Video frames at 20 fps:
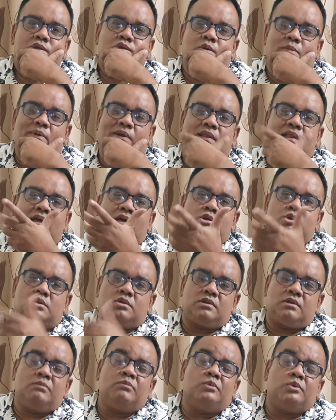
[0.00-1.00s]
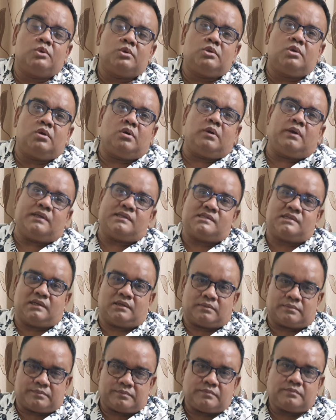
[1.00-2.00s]
ছবিটা দেখে সত্যি মুগ্ধ হয়েছি
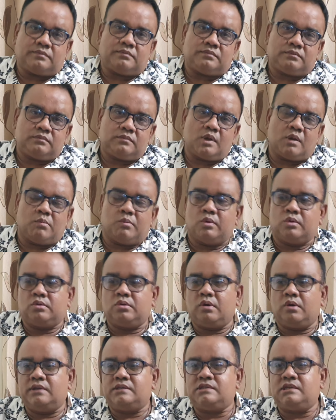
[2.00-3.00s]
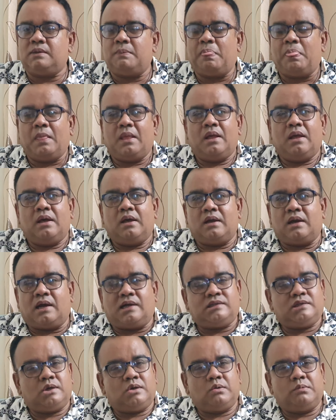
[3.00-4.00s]
মুগ্ধ হয়েছি
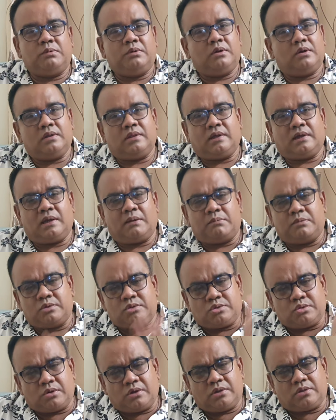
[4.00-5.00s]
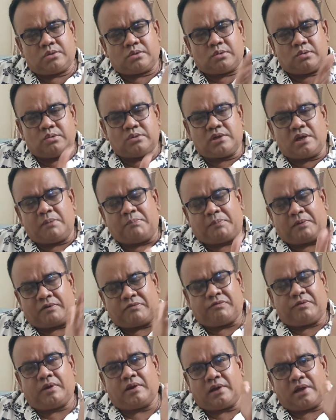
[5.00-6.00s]
রাজের অভিনয় দেখে এবং চরিত্র অনুযায়ী
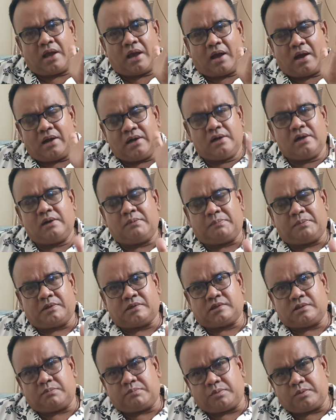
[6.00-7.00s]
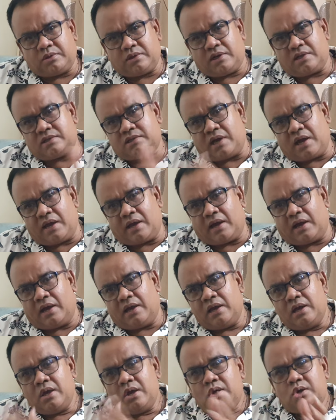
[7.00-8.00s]
পারফেক্ট হান্ড্রেড পার্সেন্ট প্রতিটা
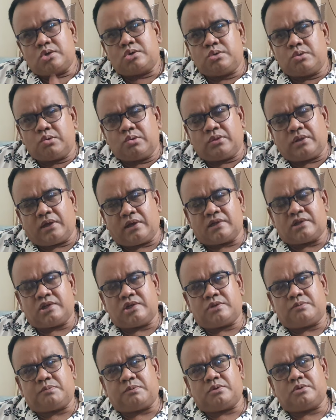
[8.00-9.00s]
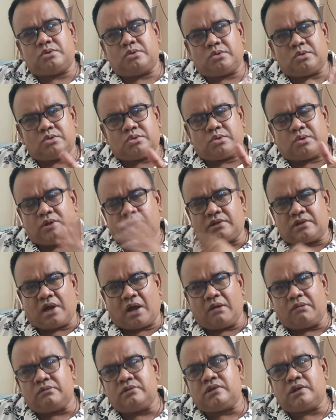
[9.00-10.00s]
জায়গায় শুরু থেকে শেষ পর্যন্ত
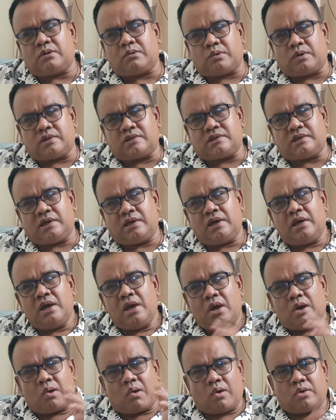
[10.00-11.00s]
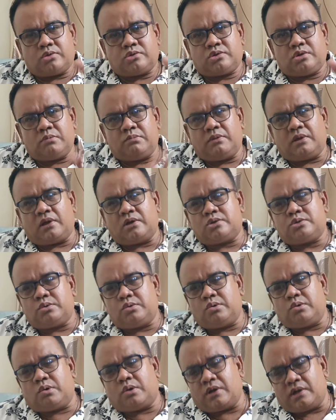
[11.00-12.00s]
চরিত্রায়ন যে করেছে কস্টিউম থেকে
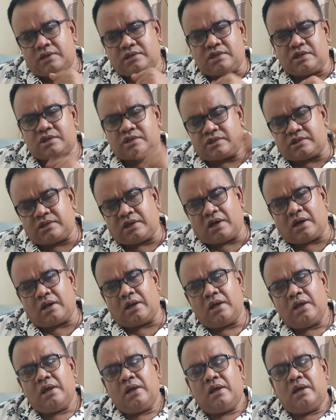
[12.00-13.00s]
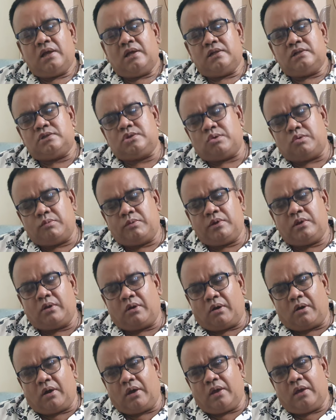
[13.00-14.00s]
শুরু করে জেস্টার যে
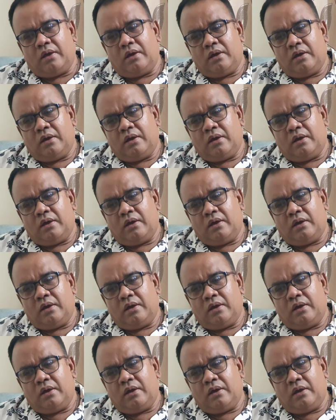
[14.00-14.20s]
অভিনয়